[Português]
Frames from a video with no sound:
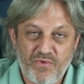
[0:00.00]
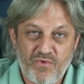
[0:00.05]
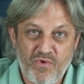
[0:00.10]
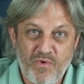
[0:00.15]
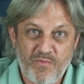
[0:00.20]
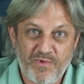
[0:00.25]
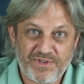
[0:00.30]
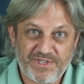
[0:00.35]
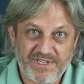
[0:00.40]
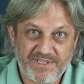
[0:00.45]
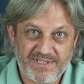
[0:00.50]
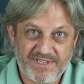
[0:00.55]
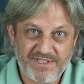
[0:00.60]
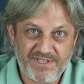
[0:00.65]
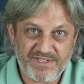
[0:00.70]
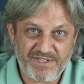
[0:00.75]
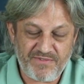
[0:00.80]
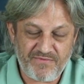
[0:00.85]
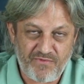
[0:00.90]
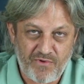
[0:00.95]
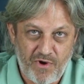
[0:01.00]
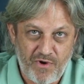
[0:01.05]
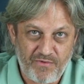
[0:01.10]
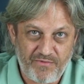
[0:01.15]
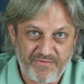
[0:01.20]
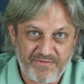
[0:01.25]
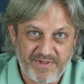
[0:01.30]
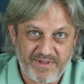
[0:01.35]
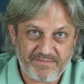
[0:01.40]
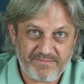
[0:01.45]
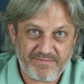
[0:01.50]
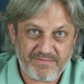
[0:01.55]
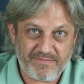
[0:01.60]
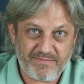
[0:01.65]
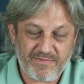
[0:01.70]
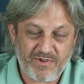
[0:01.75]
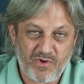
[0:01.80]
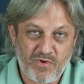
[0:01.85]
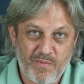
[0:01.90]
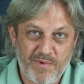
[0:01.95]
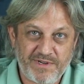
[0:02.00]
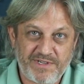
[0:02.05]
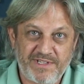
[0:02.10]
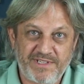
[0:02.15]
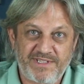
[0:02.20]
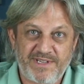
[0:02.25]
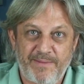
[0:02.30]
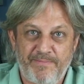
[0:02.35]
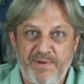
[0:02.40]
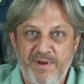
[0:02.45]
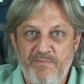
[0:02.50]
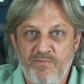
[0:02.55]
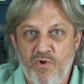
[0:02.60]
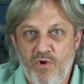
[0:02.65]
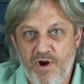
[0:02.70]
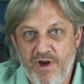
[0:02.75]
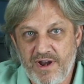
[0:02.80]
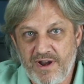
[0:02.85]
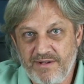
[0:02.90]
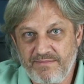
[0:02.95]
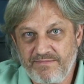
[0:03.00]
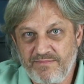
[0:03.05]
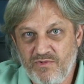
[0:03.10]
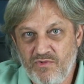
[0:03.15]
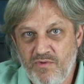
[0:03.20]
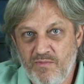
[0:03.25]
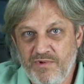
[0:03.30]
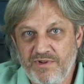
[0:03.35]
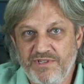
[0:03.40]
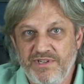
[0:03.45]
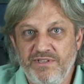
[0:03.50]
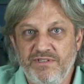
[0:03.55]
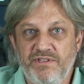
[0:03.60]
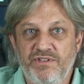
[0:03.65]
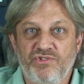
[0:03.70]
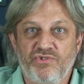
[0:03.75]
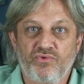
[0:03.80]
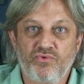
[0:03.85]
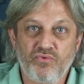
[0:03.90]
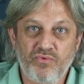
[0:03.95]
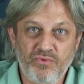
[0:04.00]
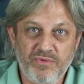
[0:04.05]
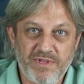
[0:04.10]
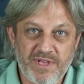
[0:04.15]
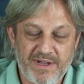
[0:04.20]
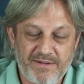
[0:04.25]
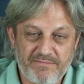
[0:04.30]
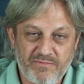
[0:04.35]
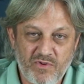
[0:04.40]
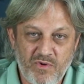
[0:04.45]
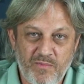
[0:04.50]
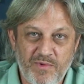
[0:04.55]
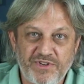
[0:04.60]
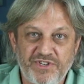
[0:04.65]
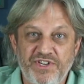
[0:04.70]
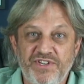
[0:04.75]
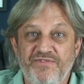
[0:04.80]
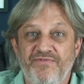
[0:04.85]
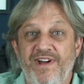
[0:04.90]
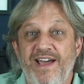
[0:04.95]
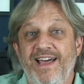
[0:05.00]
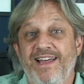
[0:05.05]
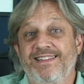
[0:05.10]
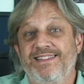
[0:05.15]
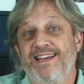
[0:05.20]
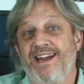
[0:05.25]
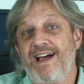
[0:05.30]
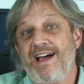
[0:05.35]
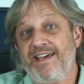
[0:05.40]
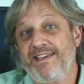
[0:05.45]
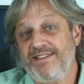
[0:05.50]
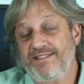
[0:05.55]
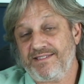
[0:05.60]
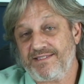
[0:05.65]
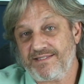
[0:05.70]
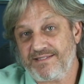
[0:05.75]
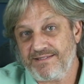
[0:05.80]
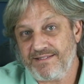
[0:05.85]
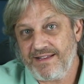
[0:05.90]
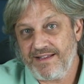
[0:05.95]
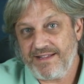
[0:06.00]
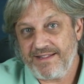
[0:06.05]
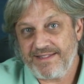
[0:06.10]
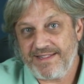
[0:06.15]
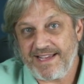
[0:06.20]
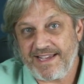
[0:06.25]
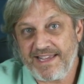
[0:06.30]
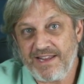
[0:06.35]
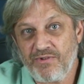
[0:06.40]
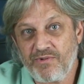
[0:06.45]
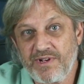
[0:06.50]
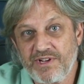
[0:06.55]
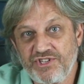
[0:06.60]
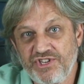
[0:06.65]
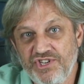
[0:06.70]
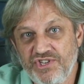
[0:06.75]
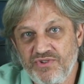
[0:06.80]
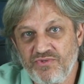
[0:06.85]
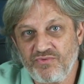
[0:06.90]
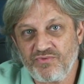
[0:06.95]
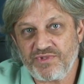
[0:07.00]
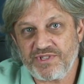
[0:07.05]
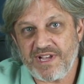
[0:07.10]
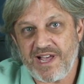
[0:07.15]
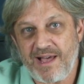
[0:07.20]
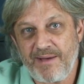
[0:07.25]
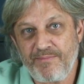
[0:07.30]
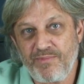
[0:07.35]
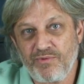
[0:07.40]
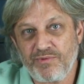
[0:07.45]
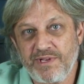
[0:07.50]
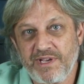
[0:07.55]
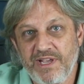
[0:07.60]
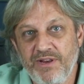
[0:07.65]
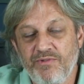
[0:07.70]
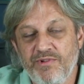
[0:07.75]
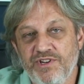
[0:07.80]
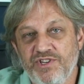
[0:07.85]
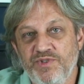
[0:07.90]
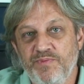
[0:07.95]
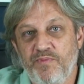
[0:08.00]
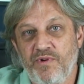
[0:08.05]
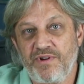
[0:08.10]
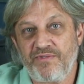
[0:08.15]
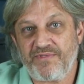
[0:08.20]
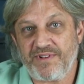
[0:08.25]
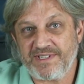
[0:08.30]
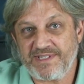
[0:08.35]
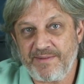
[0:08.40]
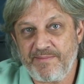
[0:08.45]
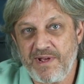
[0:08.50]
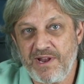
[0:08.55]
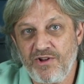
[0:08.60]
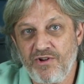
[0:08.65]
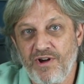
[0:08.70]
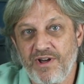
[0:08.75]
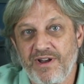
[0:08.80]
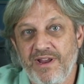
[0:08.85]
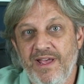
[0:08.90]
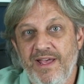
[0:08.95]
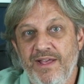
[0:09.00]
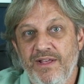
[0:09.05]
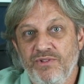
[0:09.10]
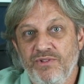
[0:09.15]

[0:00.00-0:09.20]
Como a gente se desenvolve, como a gente se aprimora, como a gente estuda, como a gente vai atrás daquilo que a gente não sabe ou daquilo que a gente pode fazer melhor,